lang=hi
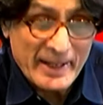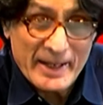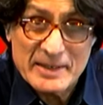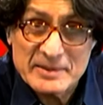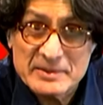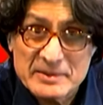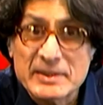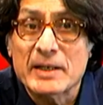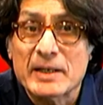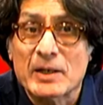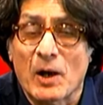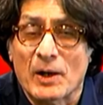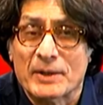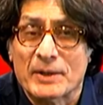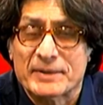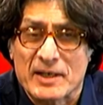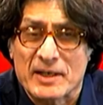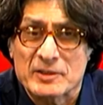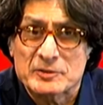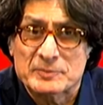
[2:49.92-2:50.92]
इसी
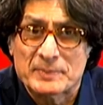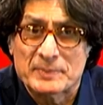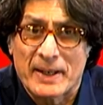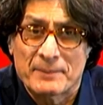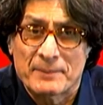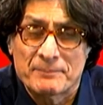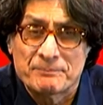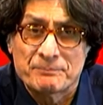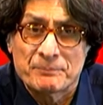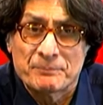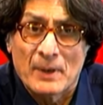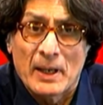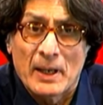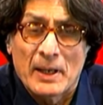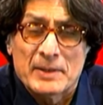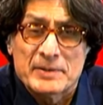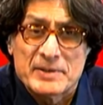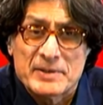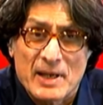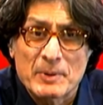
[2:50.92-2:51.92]
कॉन्टेक्स्ट में
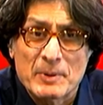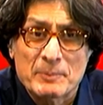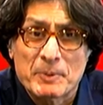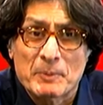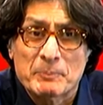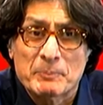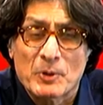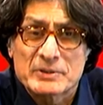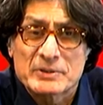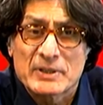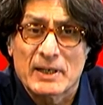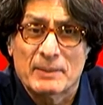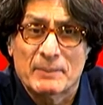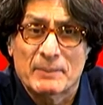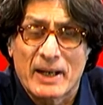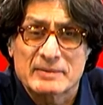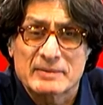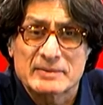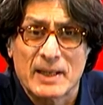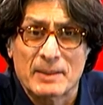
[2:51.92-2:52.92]
ये भी प्रपोज़ल
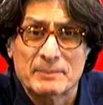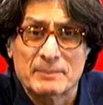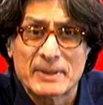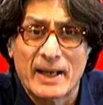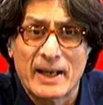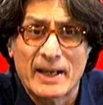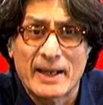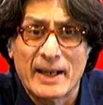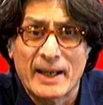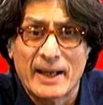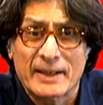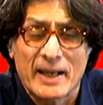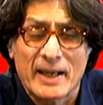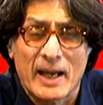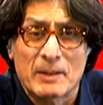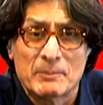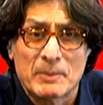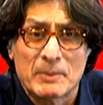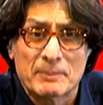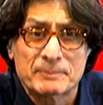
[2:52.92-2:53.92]
हमारे सामने आया है कि
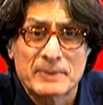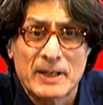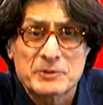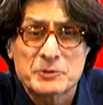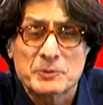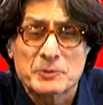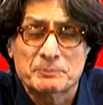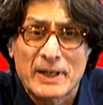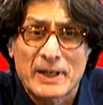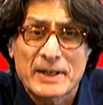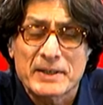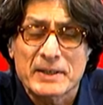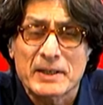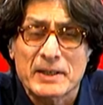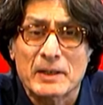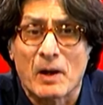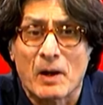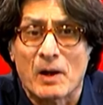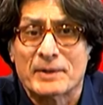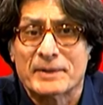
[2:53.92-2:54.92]
हम अपना जो
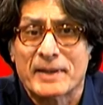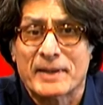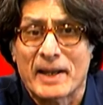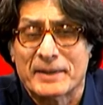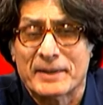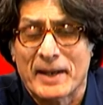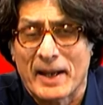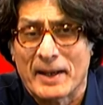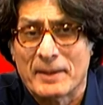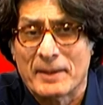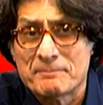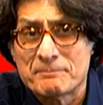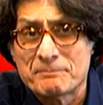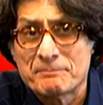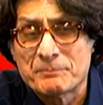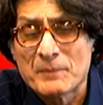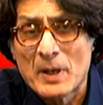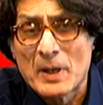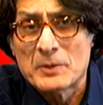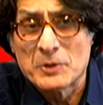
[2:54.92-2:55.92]
पॉलिटिकल कंटेंट है
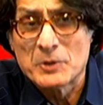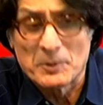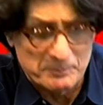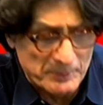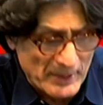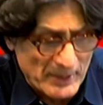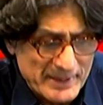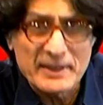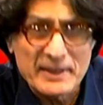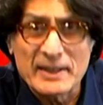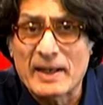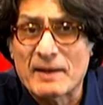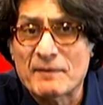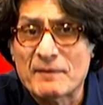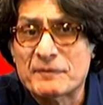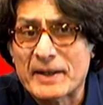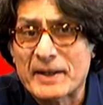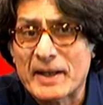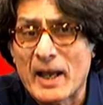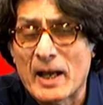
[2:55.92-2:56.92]
जो पॉलिटिकल
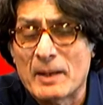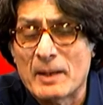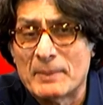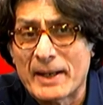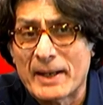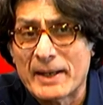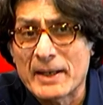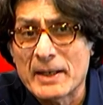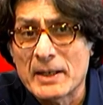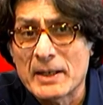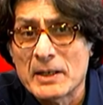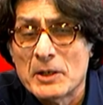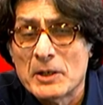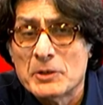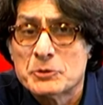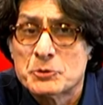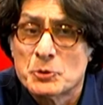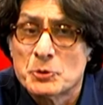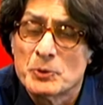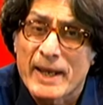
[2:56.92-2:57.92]
एफर्ट है हमारी
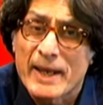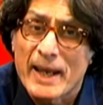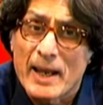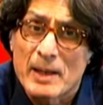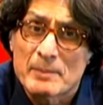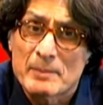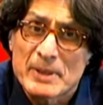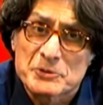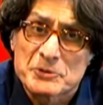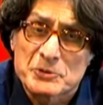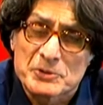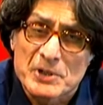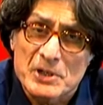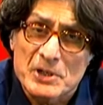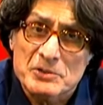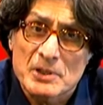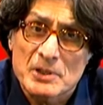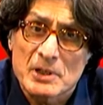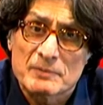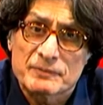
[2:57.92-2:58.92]
चूँकि हमें
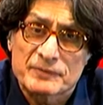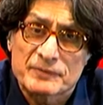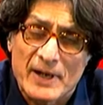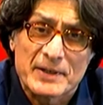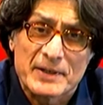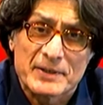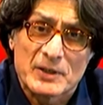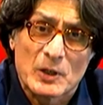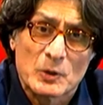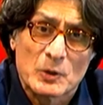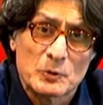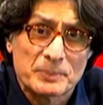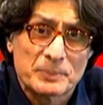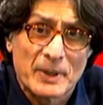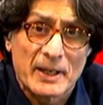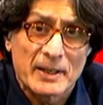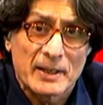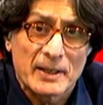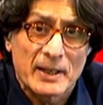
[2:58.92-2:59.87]
जुडिशल फ्रंट के ऊपर